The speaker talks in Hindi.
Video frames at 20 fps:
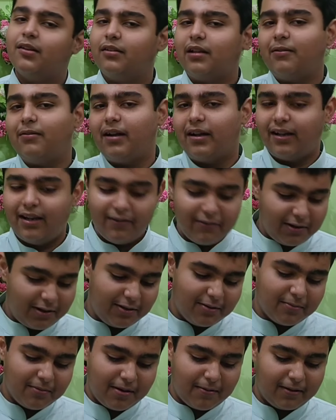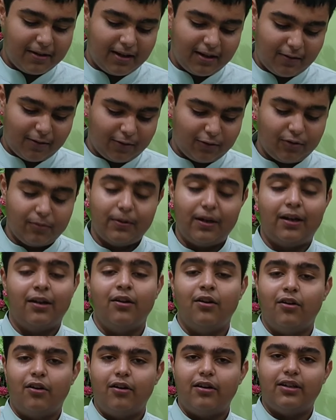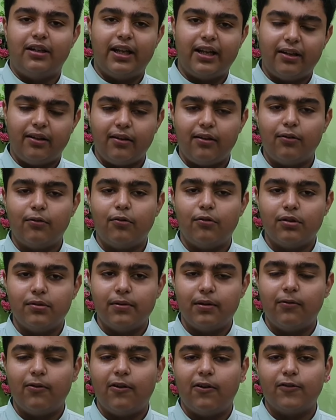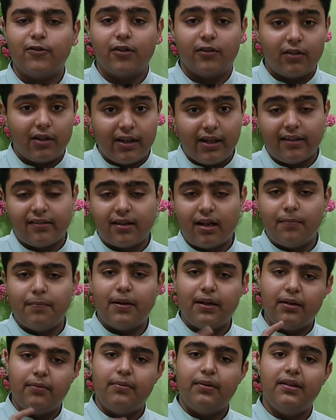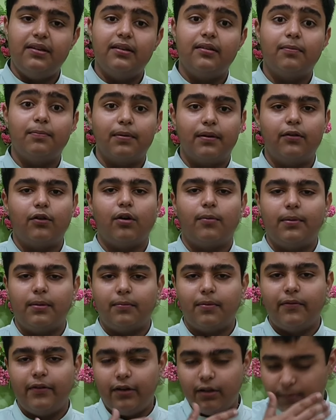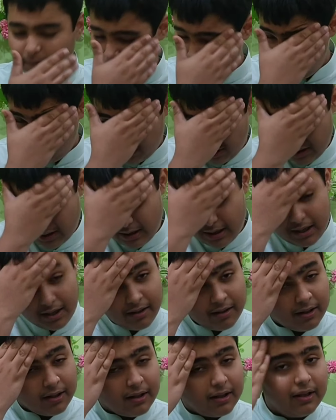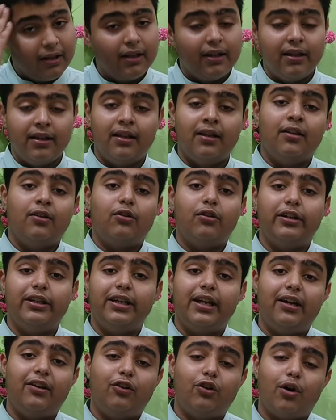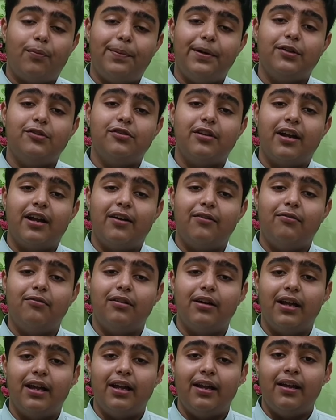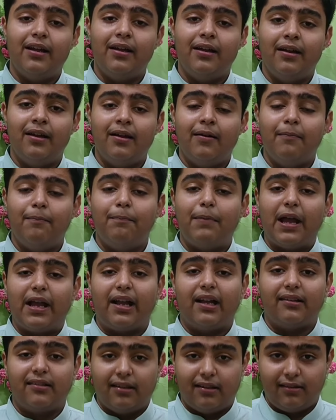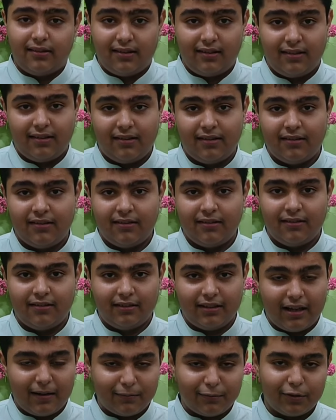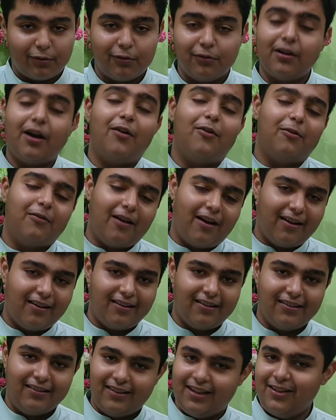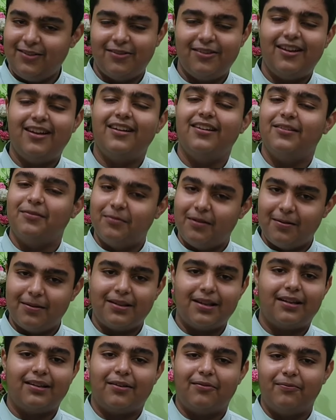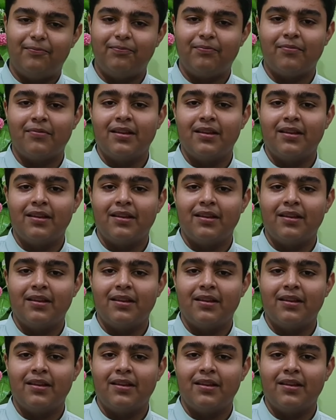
तब अगली वीडियो मैं बना रहा हूँ उसके बाद और टेक्निकल गुरु जी मतलब गौरव चौधरी एक साल पहले भी इस पर टॉपिक पे वीडियो बना चुके हैं तो ये टॉपिक जो है वो है पेगासस नाम तो सुना होगा नहीं सुना मैं बताता हूँ